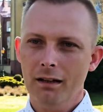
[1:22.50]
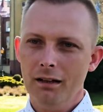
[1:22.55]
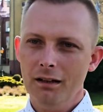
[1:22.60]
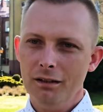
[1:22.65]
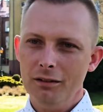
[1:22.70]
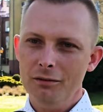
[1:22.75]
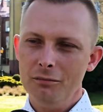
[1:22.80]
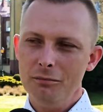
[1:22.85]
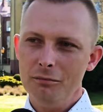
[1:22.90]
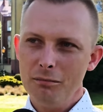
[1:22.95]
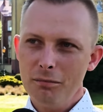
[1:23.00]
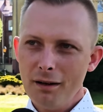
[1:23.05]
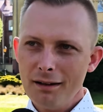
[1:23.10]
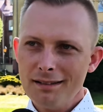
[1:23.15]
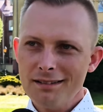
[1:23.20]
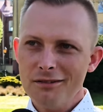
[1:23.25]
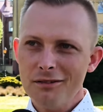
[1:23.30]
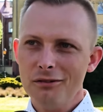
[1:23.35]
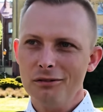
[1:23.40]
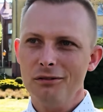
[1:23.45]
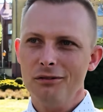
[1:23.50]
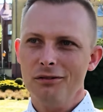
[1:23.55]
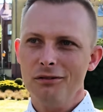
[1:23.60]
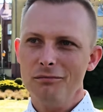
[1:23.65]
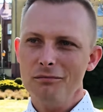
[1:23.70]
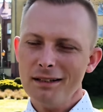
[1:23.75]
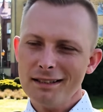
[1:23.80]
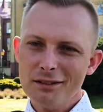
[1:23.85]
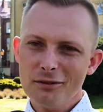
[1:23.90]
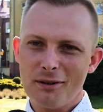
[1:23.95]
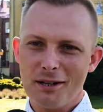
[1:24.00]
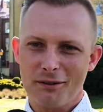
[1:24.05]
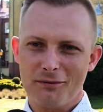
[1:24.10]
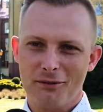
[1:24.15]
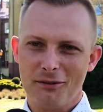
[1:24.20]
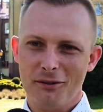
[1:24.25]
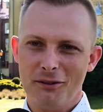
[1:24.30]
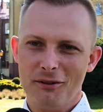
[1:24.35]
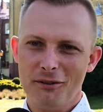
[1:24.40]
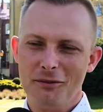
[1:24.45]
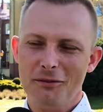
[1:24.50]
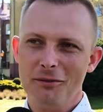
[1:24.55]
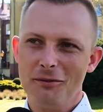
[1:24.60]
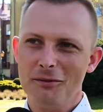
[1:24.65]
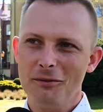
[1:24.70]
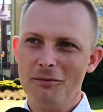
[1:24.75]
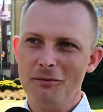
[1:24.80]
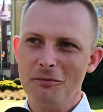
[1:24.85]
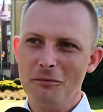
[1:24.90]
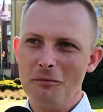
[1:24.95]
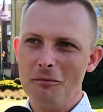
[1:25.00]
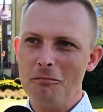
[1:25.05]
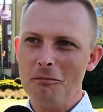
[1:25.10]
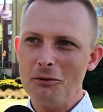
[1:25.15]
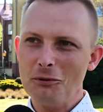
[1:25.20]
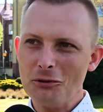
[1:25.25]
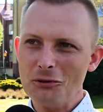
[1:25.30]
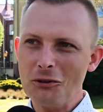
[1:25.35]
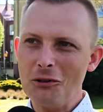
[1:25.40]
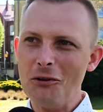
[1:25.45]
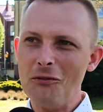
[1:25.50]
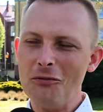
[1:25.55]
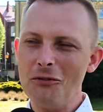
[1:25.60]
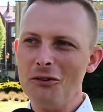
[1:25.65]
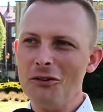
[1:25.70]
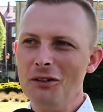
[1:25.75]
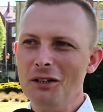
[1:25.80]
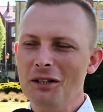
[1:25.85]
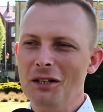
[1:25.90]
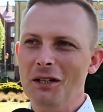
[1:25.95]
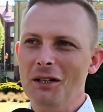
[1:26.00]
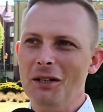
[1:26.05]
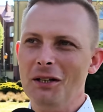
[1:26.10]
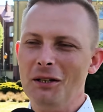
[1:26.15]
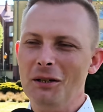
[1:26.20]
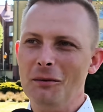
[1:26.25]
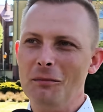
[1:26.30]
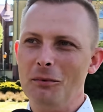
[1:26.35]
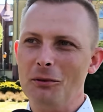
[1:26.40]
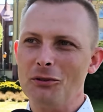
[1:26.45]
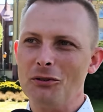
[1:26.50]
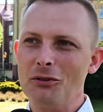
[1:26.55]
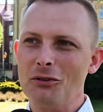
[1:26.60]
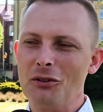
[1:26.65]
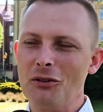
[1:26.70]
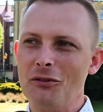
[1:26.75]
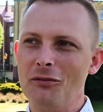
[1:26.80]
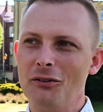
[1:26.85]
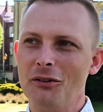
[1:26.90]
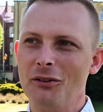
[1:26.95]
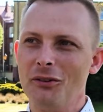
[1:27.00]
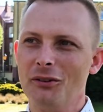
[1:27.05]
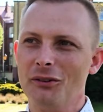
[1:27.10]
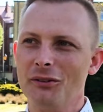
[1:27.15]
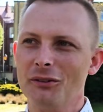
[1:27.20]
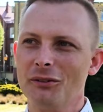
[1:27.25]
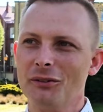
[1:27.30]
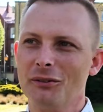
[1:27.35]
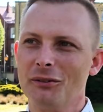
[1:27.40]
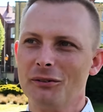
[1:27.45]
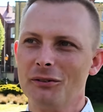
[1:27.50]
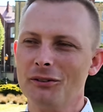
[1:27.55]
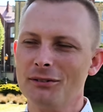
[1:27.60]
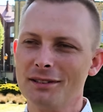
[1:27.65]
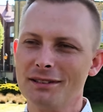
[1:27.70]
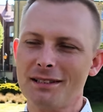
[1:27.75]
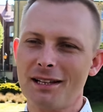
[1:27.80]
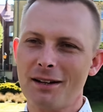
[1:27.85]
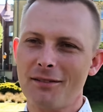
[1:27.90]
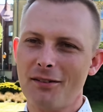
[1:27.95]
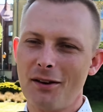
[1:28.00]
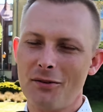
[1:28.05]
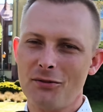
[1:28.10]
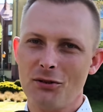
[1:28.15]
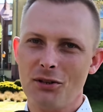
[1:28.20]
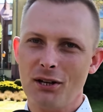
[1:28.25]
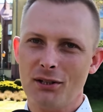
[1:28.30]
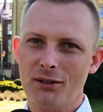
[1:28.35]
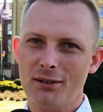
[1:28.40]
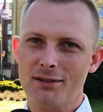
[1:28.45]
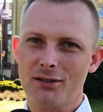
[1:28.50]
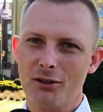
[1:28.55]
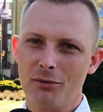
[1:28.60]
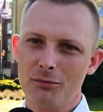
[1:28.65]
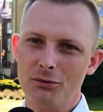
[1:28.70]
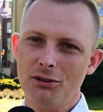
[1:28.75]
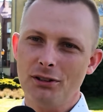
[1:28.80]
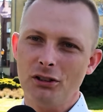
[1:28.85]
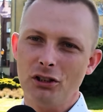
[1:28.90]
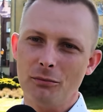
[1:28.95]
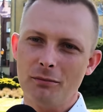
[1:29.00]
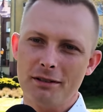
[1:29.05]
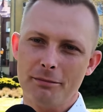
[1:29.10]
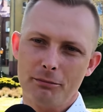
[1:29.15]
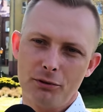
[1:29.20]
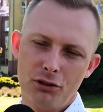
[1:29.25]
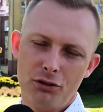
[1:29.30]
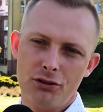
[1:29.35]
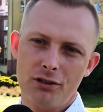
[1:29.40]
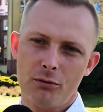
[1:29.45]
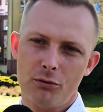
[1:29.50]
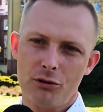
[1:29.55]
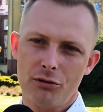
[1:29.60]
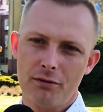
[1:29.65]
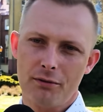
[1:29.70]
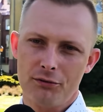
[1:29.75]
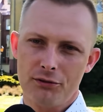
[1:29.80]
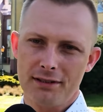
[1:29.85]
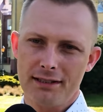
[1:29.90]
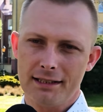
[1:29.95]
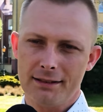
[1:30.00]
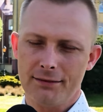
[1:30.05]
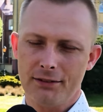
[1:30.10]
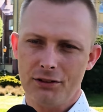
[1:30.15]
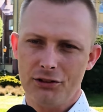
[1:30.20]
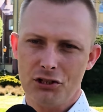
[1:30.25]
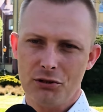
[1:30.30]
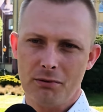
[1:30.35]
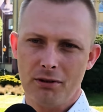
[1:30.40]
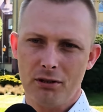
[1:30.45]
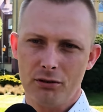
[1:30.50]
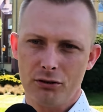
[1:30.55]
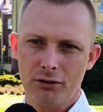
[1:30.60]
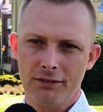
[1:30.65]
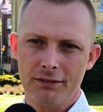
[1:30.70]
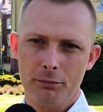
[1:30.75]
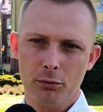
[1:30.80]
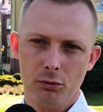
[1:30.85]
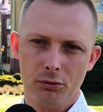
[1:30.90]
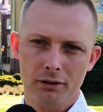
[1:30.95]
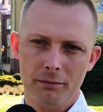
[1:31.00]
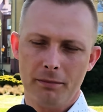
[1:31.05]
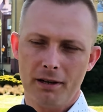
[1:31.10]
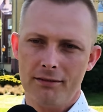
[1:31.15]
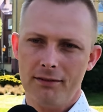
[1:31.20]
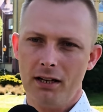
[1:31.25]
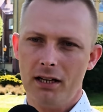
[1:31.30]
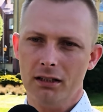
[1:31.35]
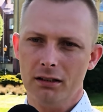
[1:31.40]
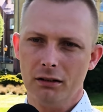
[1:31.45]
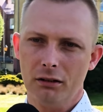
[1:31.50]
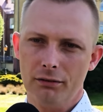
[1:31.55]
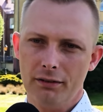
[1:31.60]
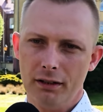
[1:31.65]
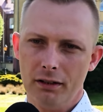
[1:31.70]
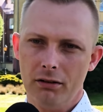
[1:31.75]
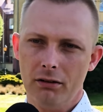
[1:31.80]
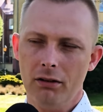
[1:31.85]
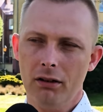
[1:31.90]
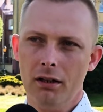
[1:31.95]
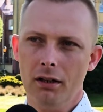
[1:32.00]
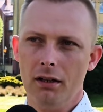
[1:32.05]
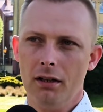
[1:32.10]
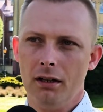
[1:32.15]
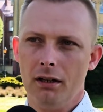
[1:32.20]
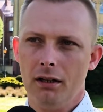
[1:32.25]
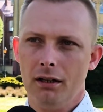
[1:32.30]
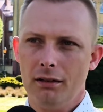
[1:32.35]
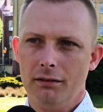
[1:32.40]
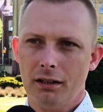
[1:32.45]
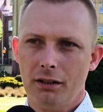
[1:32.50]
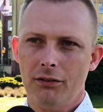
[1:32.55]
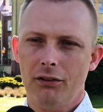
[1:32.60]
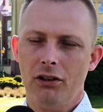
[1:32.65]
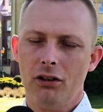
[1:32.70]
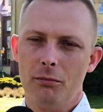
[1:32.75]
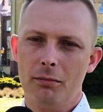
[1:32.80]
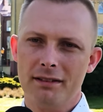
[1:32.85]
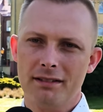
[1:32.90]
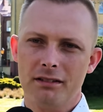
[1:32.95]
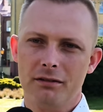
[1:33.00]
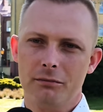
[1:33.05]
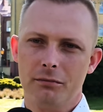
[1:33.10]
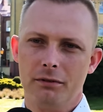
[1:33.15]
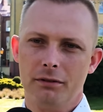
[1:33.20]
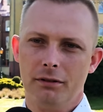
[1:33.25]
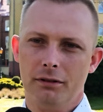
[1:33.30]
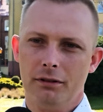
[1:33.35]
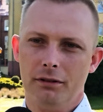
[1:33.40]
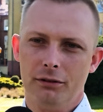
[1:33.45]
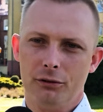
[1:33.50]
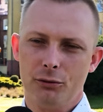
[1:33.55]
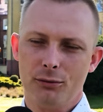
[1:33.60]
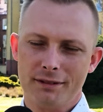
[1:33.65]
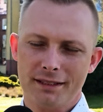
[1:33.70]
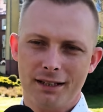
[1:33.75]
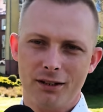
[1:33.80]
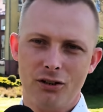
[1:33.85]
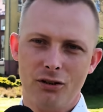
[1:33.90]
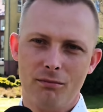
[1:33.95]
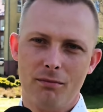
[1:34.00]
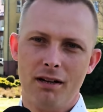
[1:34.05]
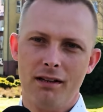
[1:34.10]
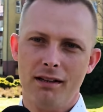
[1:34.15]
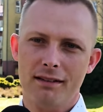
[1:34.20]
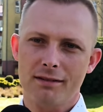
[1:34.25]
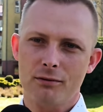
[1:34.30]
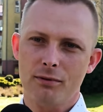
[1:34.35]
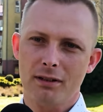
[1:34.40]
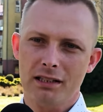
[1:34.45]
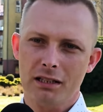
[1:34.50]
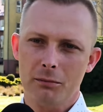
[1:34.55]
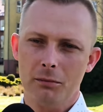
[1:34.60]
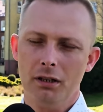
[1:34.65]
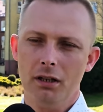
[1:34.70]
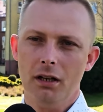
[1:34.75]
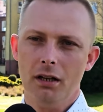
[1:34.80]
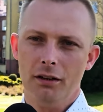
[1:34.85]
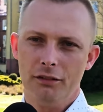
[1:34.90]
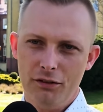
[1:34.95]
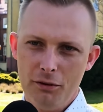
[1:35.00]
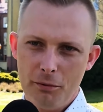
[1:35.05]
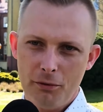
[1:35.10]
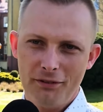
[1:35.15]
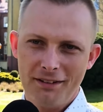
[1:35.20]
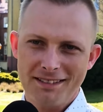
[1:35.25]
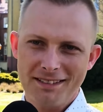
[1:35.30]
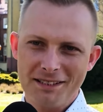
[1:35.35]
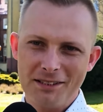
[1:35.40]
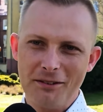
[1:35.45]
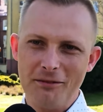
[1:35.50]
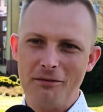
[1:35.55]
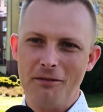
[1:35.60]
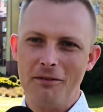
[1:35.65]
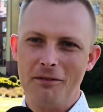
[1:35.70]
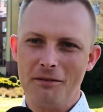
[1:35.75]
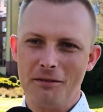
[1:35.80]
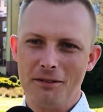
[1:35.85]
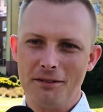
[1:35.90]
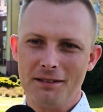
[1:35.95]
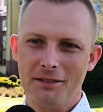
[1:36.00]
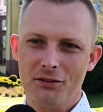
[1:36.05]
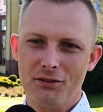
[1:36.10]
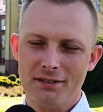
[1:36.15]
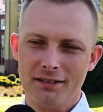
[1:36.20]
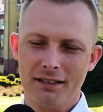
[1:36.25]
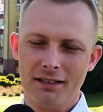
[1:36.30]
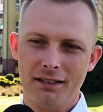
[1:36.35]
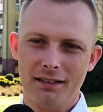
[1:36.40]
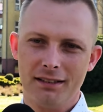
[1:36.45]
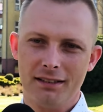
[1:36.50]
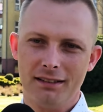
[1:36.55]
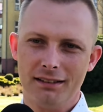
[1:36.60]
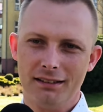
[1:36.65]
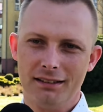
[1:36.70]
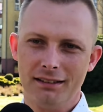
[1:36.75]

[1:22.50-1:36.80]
E, bardzo, bardzo łatwo. E, początkowo, e, początkowo no, zastanawiałem się, jak to zrobić. Natomiast przekształciłem wszystkie swoje działalności w spółki prawa handlowego. Na chwilę obecną 6 maja składam wypowiedzenie ze wszystkich